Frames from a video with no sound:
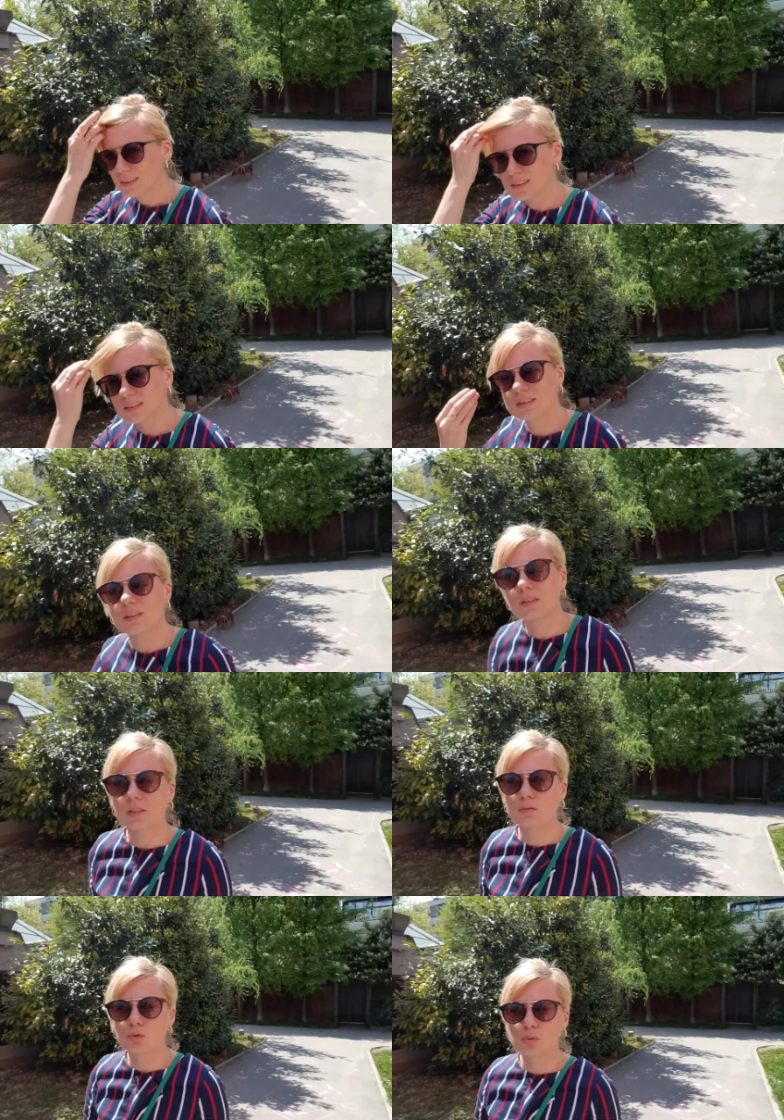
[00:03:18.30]
Я сказала,
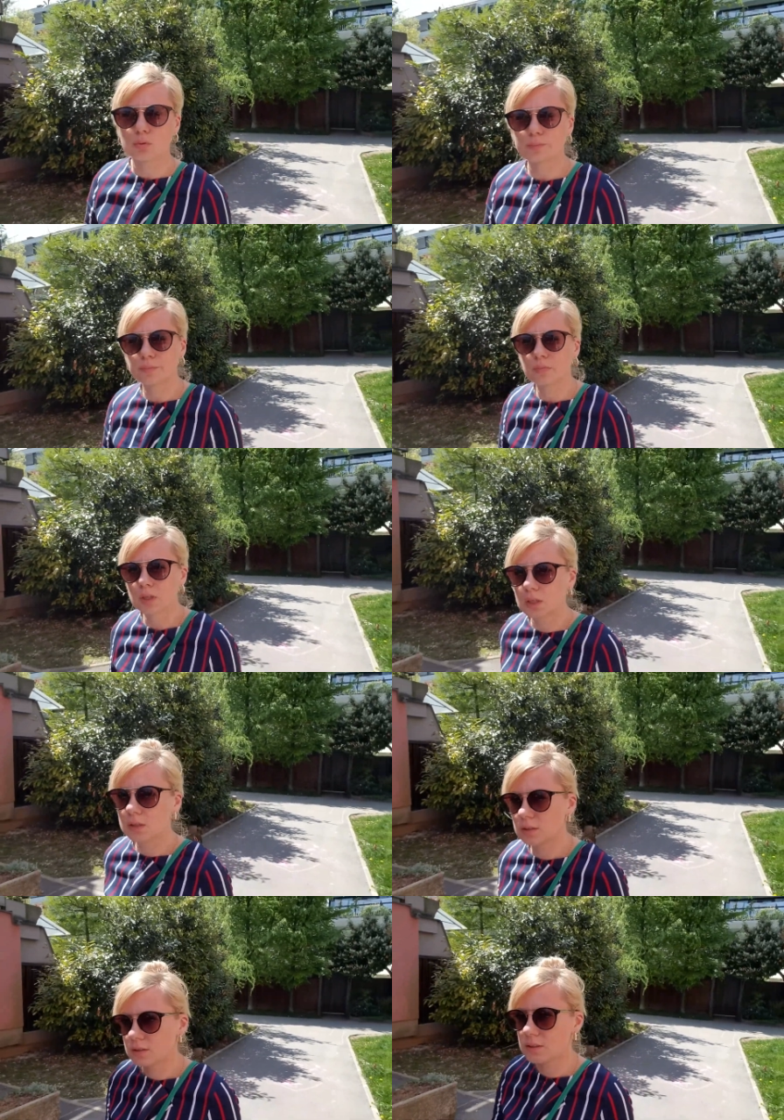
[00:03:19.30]
так, все,
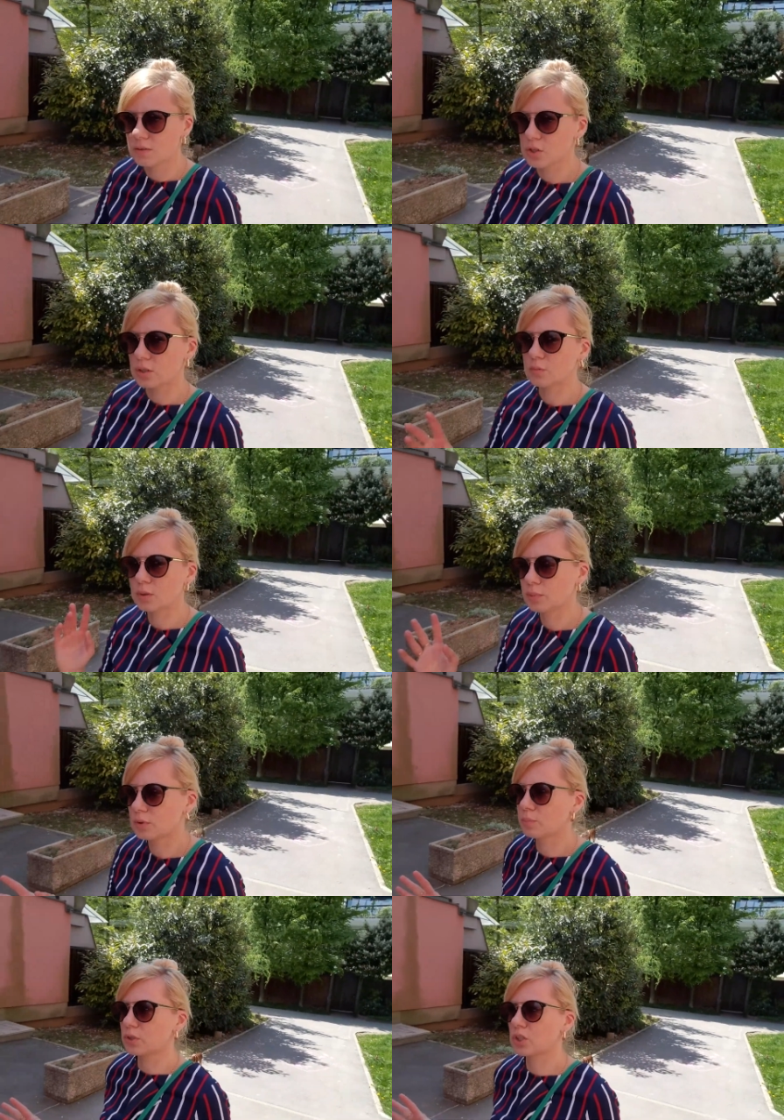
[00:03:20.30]
девочки мне
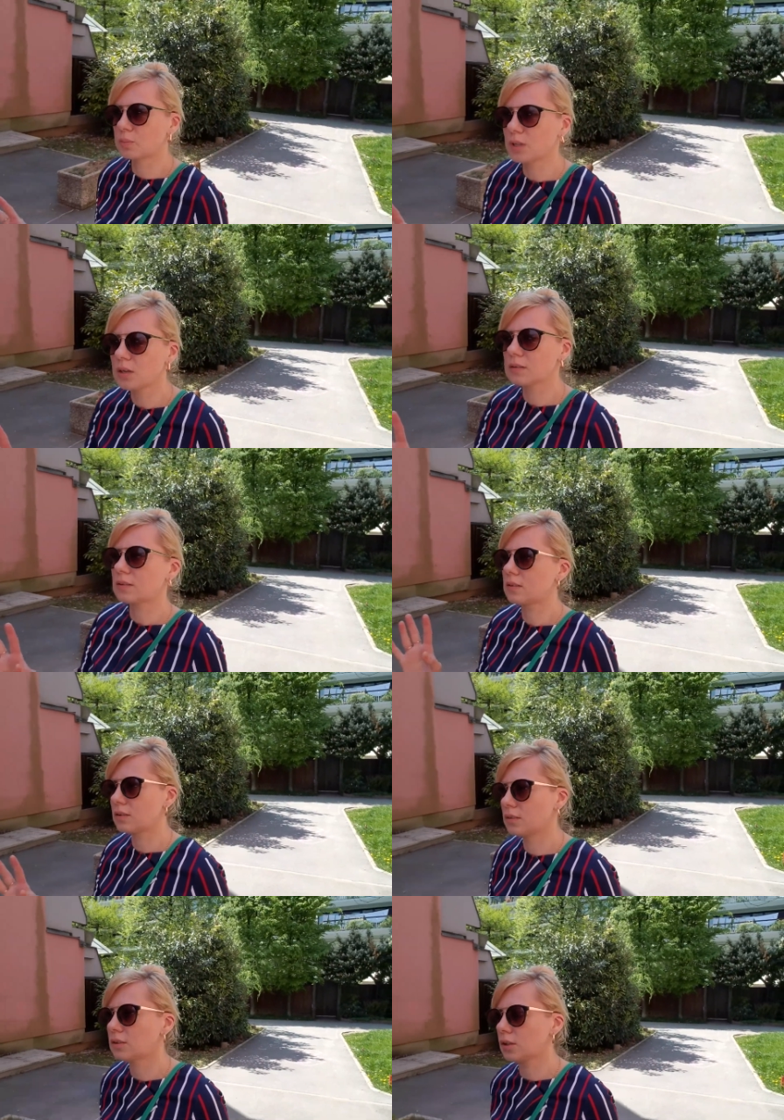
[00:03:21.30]
пошептали,
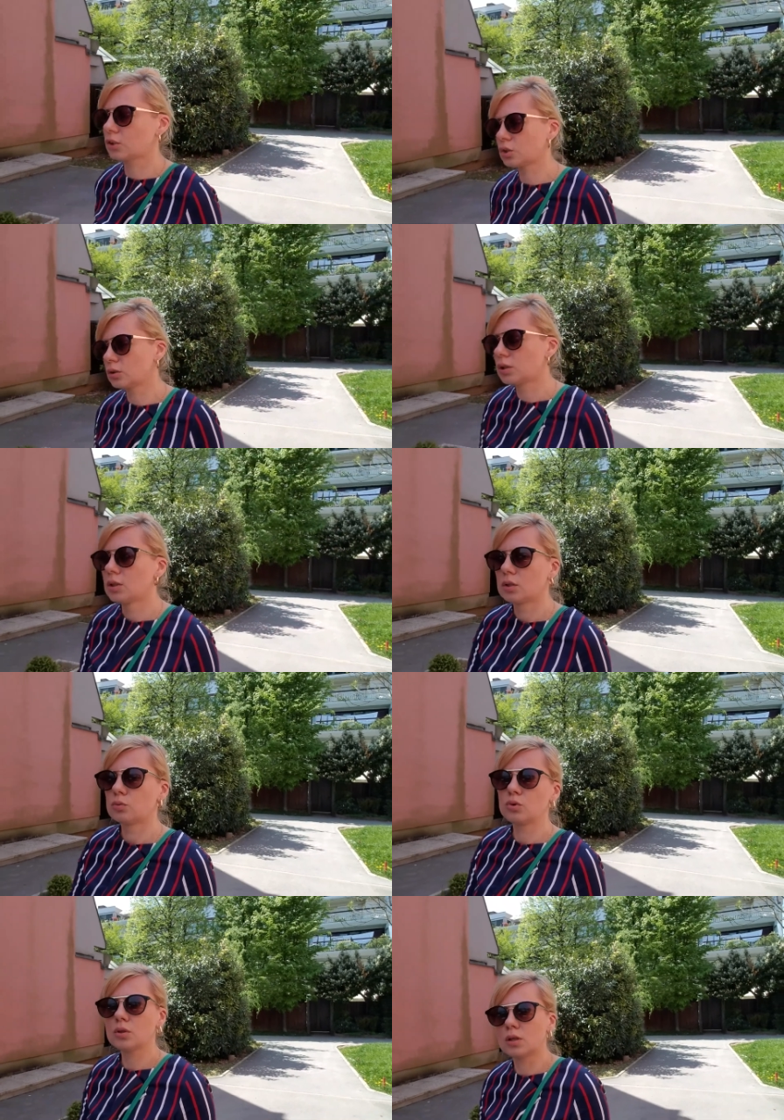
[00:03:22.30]
сказали, Наташ,
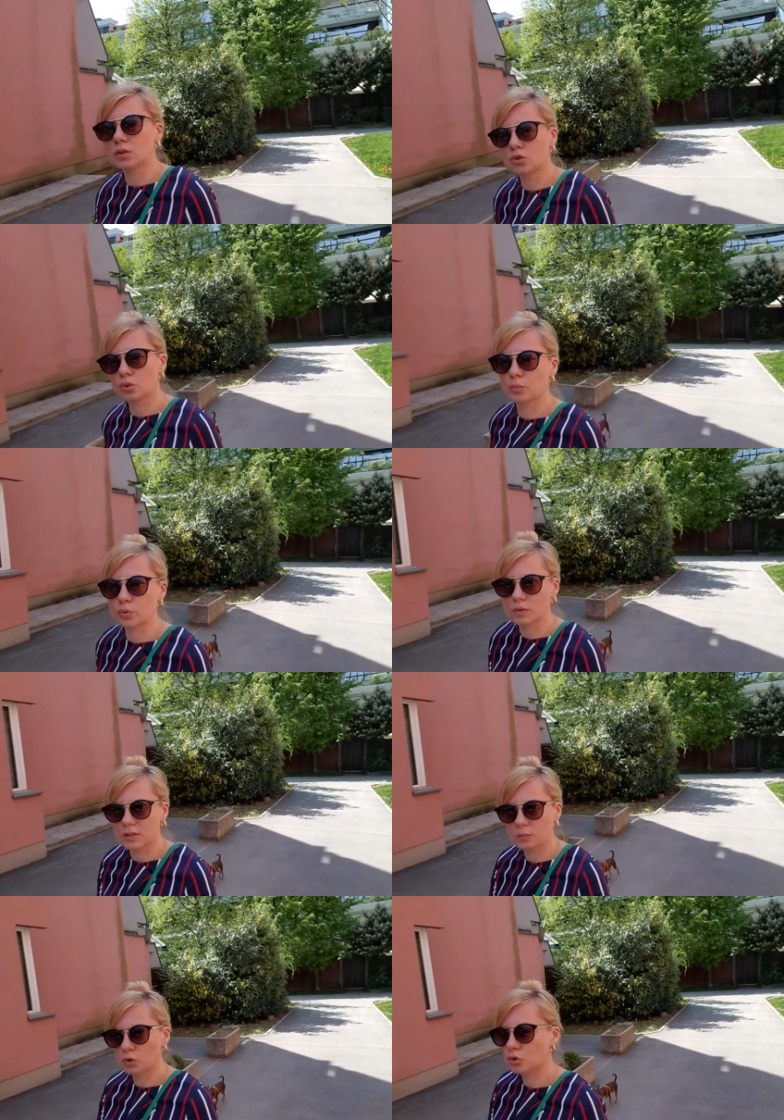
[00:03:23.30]
ну не надо, чтобы он с
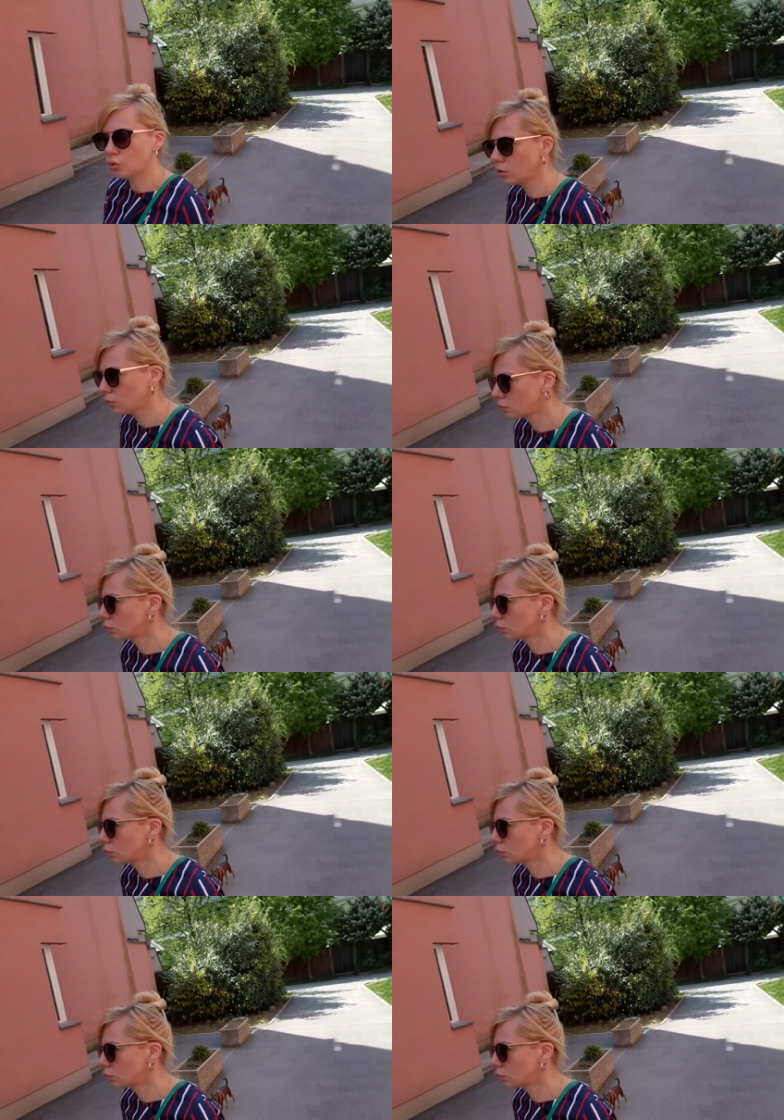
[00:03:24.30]
нами шел,